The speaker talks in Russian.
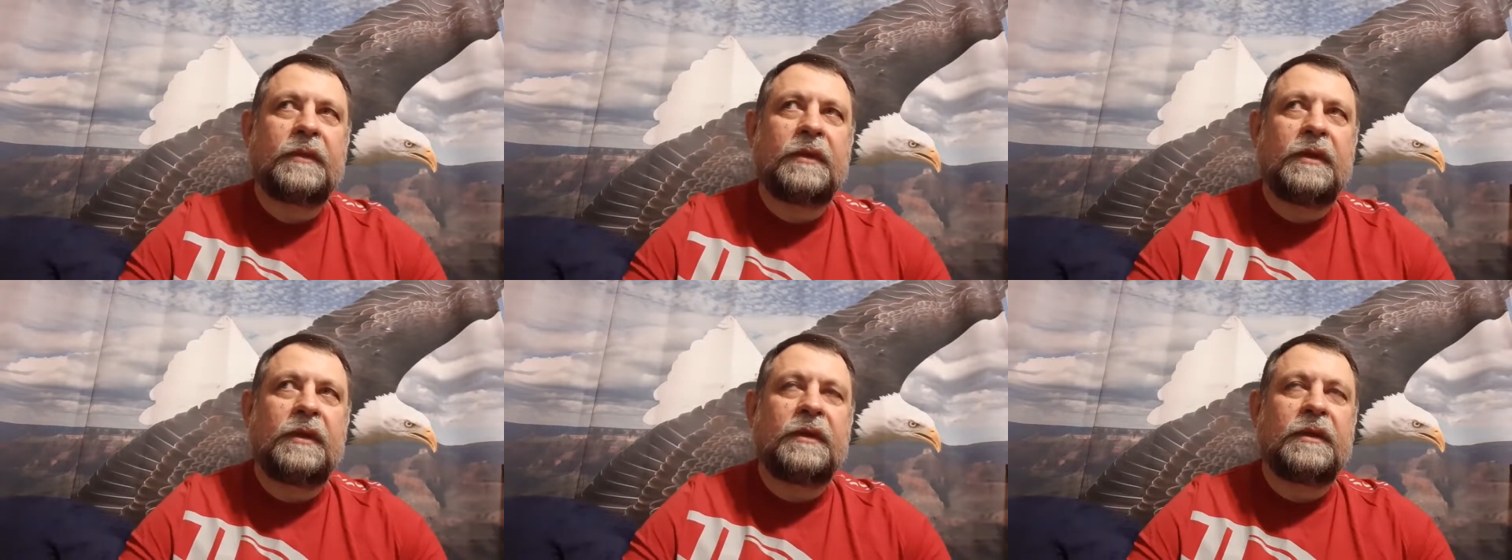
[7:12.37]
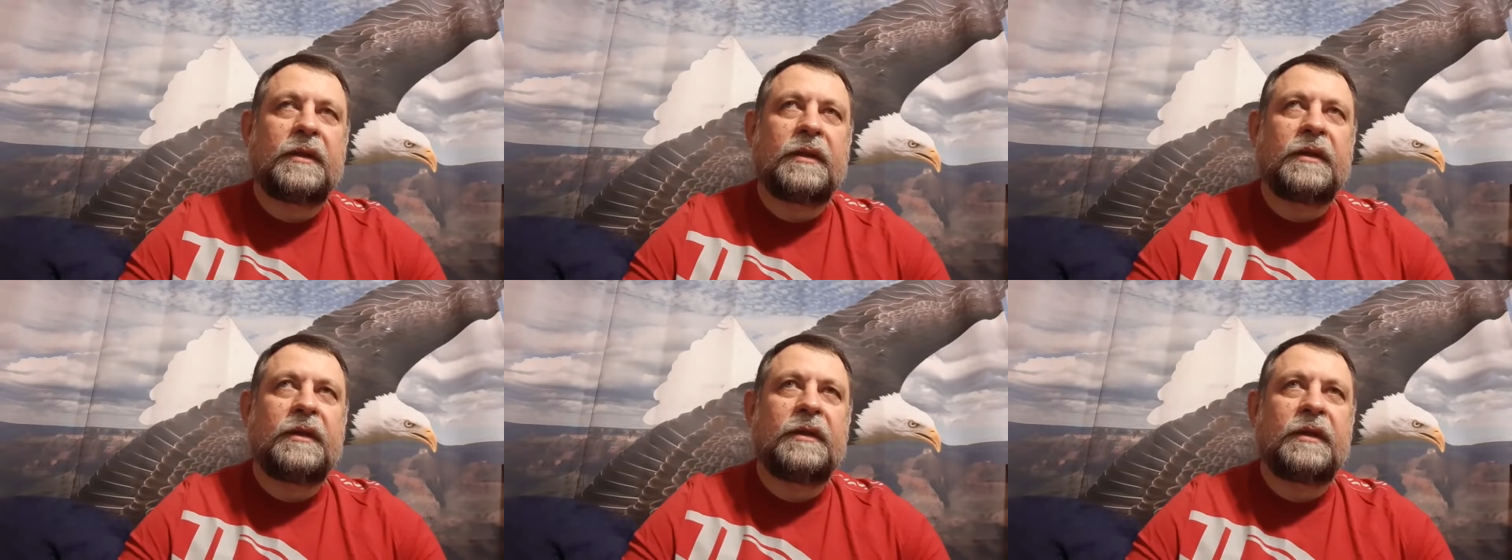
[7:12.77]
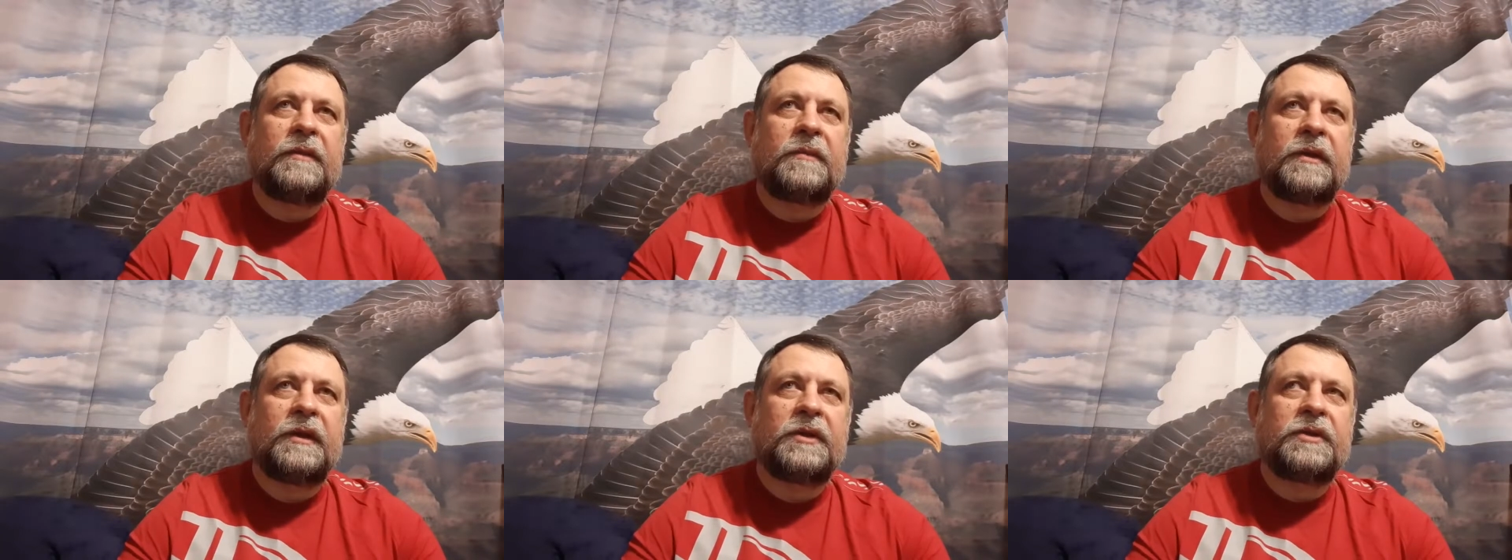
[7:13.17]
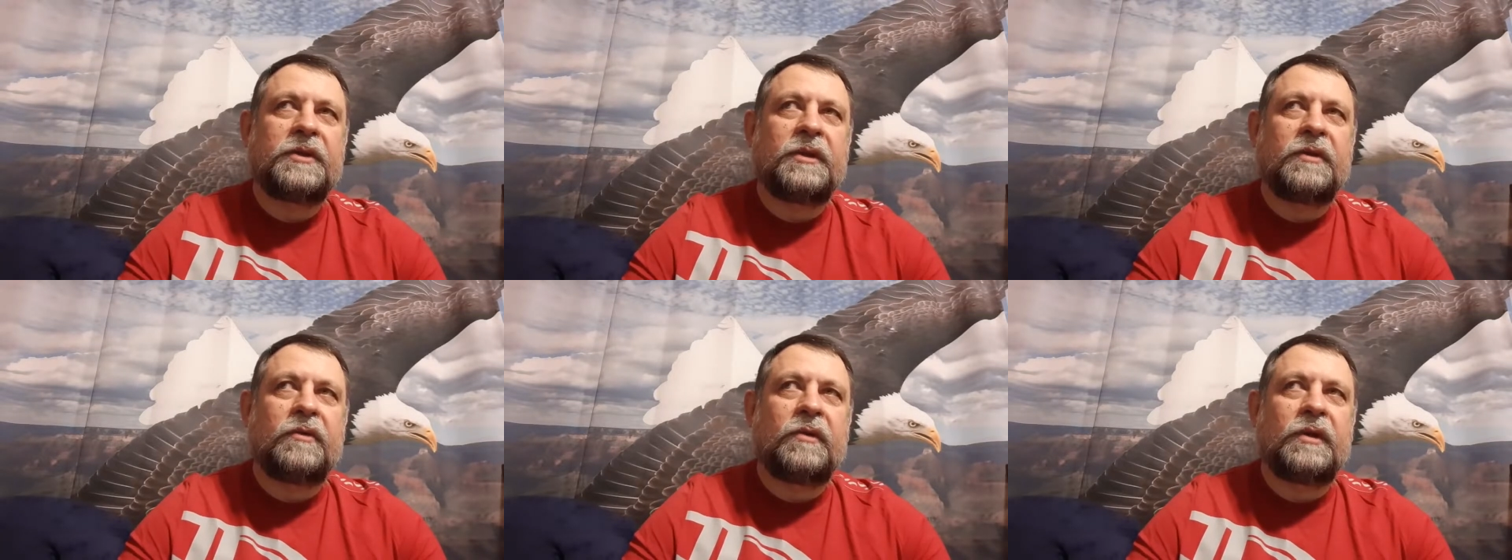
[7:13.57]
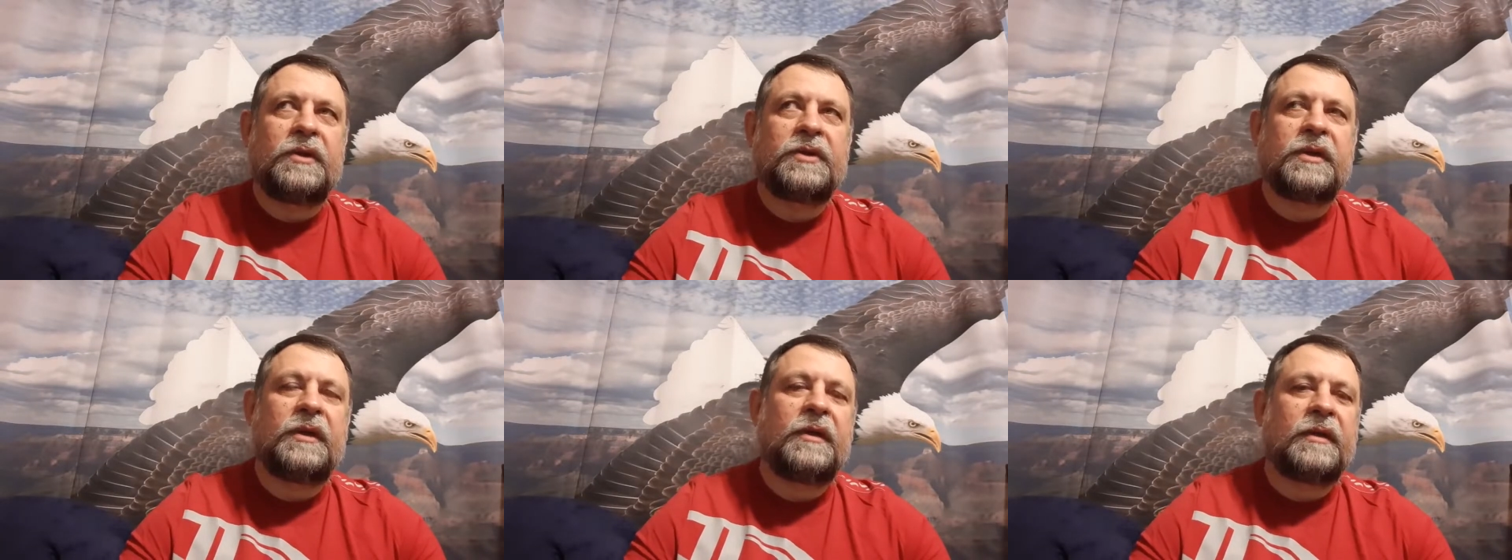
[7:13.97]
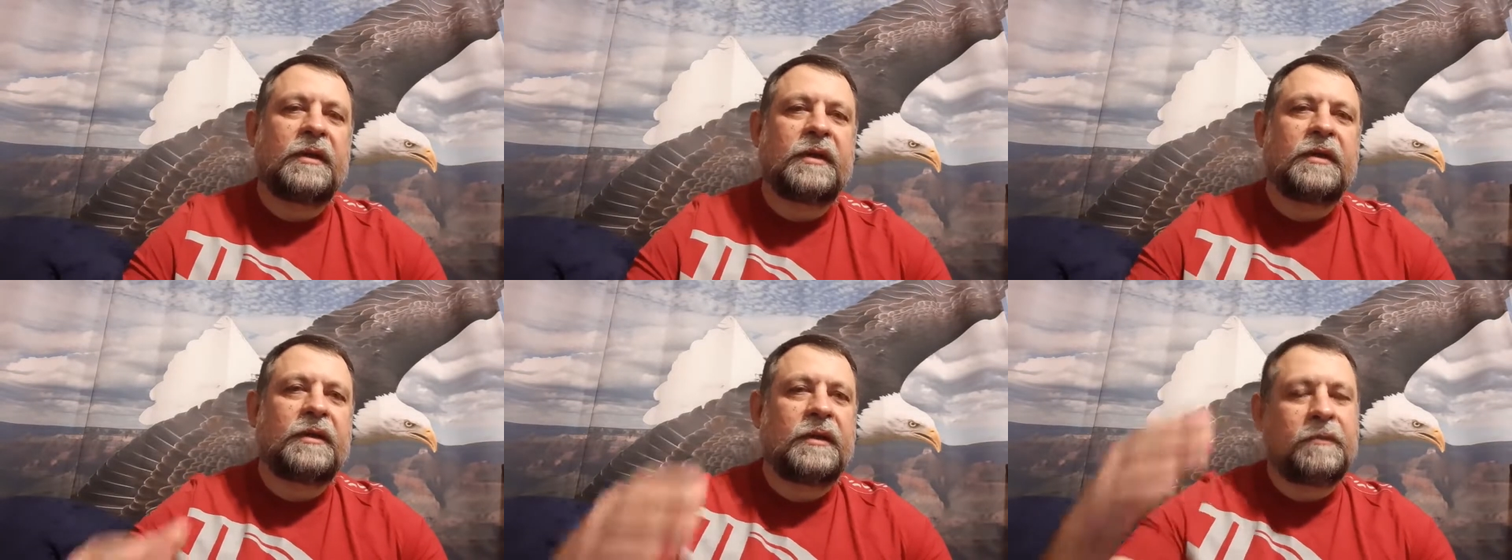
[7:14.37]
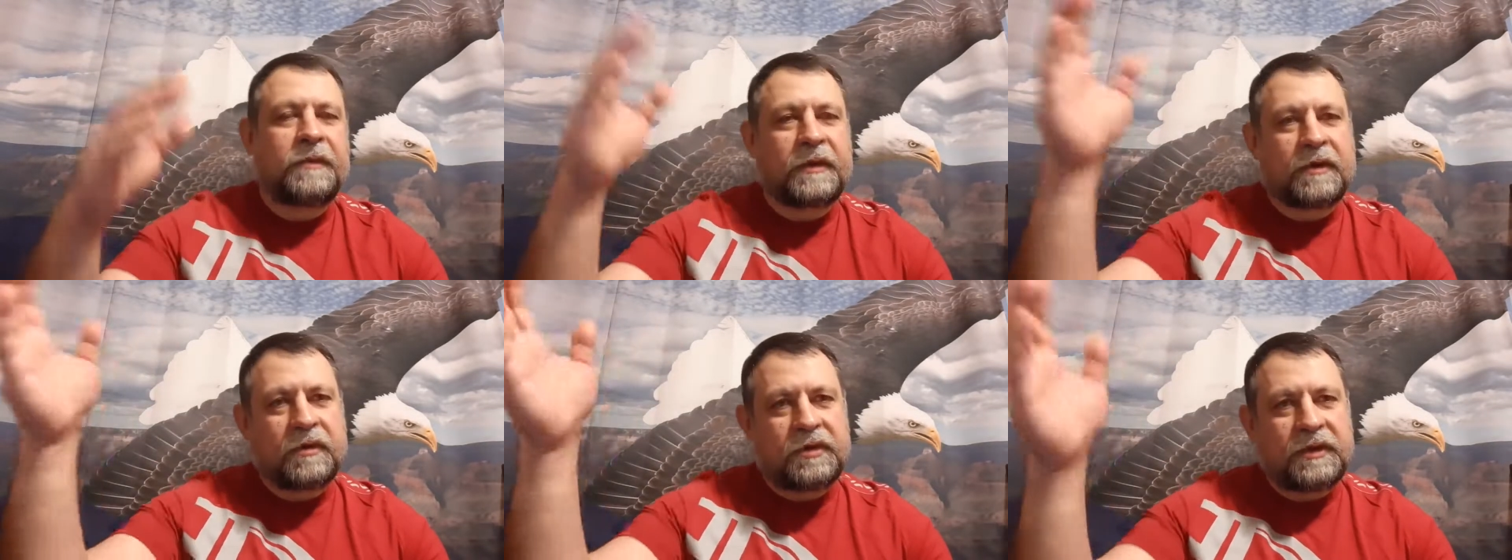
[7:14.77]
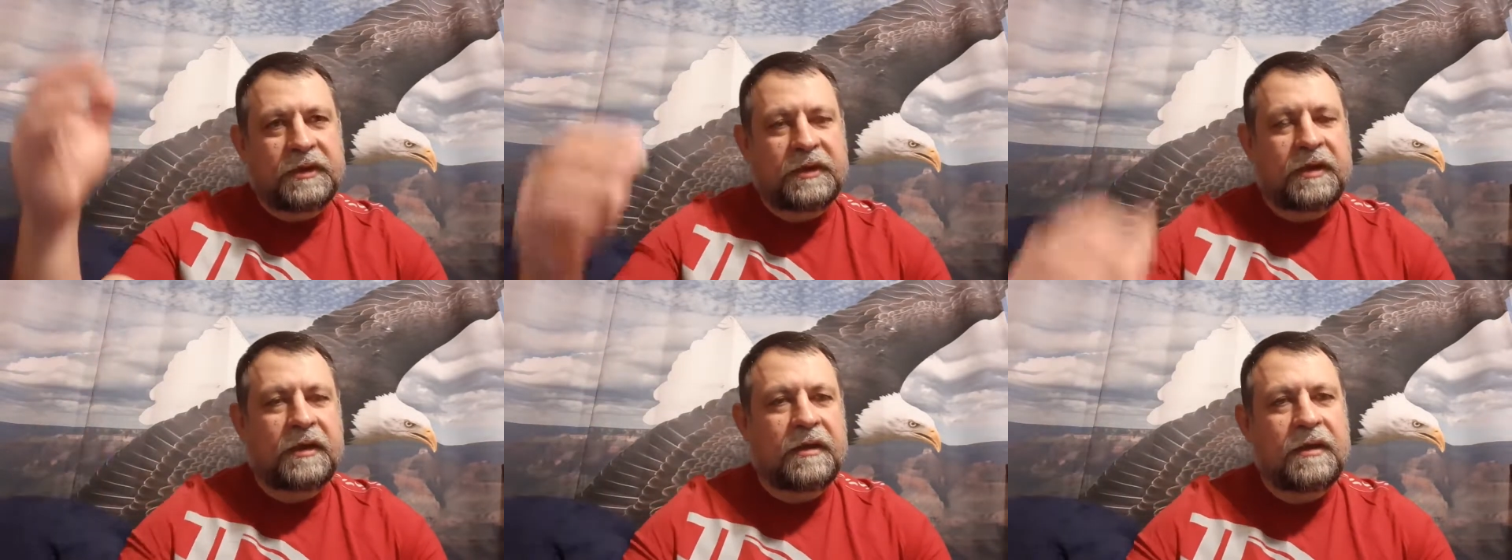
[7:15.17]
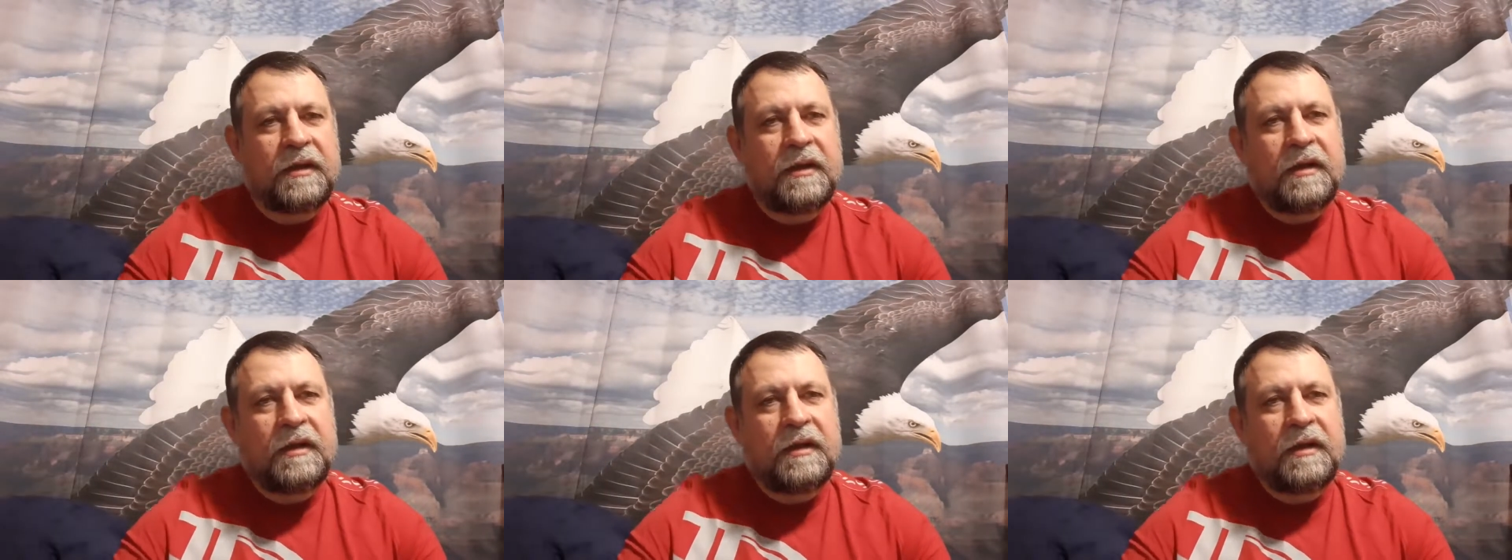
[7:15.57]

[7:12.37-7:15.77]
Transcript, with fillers: или на канал моей жены Олечки, или на канал Пророческая.